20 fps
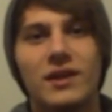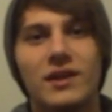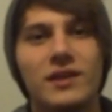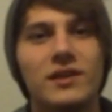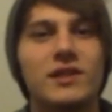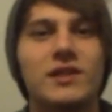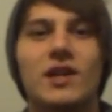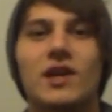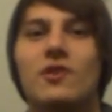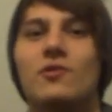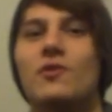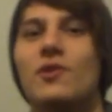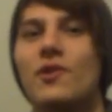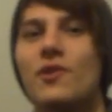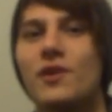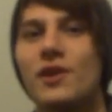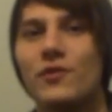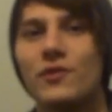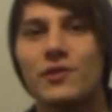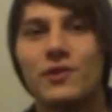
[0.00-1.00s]
Então,
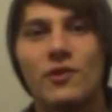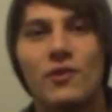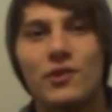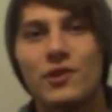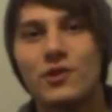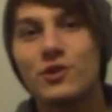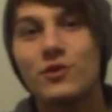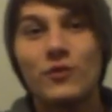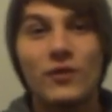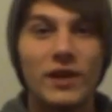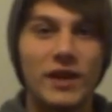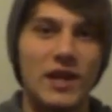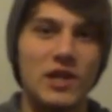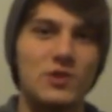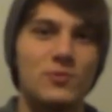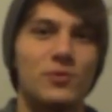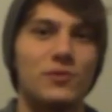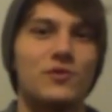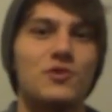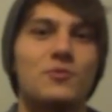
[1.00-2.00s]
eu queria fazer um negócio
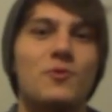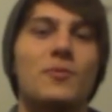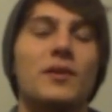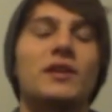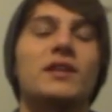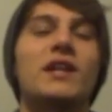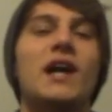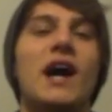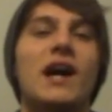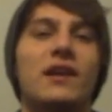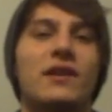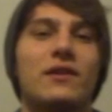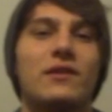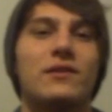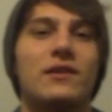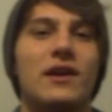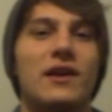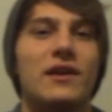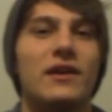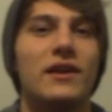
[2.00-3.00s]
diferente para os últimos patriarcas,
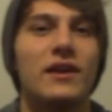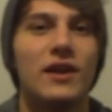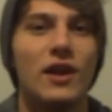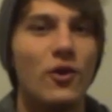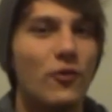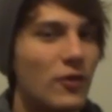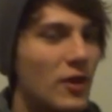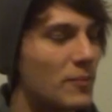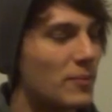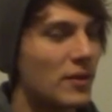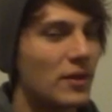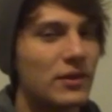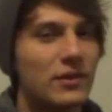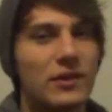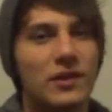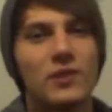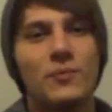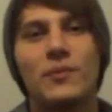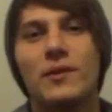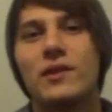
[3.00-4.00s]
né? Eu fiquei
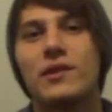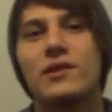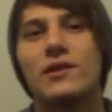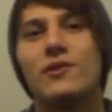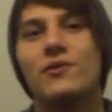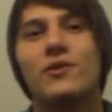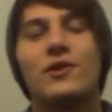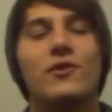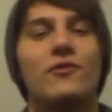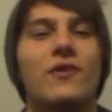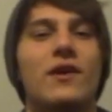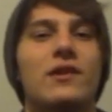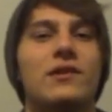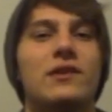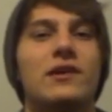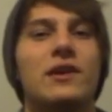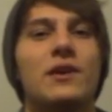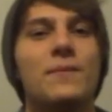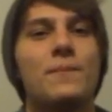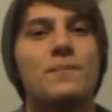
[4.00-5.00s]
pensando e pensando o que
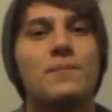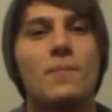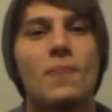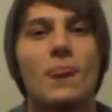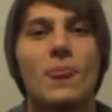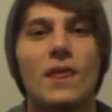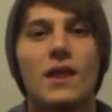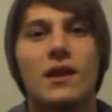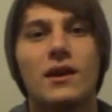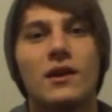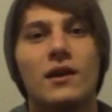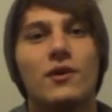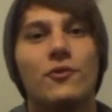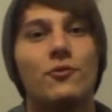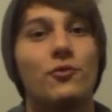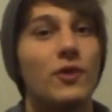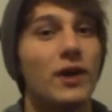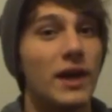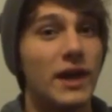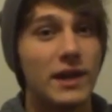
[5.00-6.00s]
fazer.
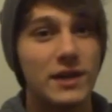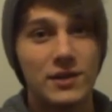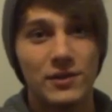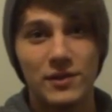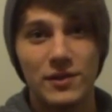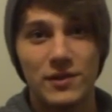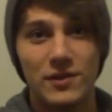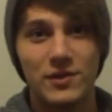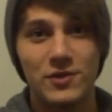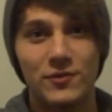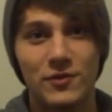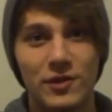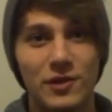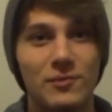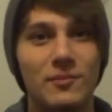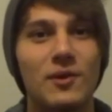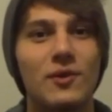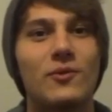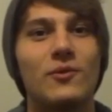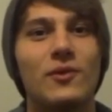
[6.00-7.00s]
Foi aí que eu decidi fazer
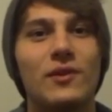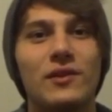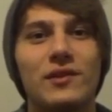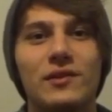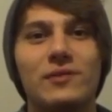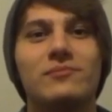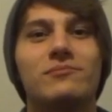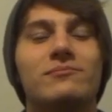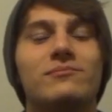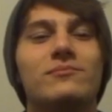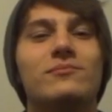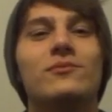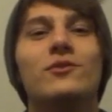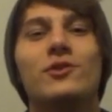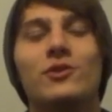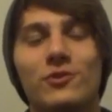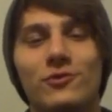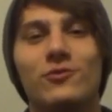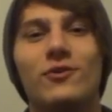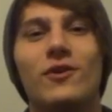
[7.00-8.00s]
uma coisa muito